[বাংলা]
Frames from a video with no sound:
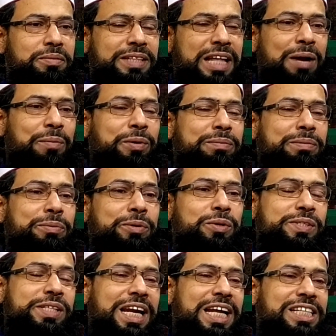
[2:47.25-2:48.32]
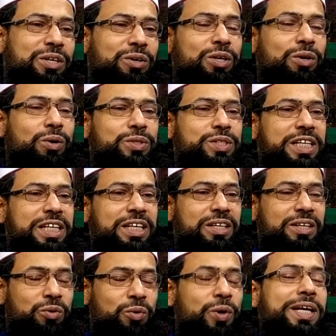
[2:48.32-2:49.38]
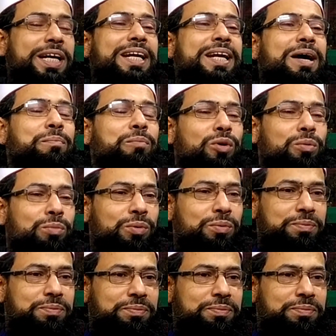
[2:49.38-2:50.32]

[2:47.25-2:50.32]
তারপরে বিভিন্ন জেলায় যেগুলি হচ্ছে কয়টার নাম বলবো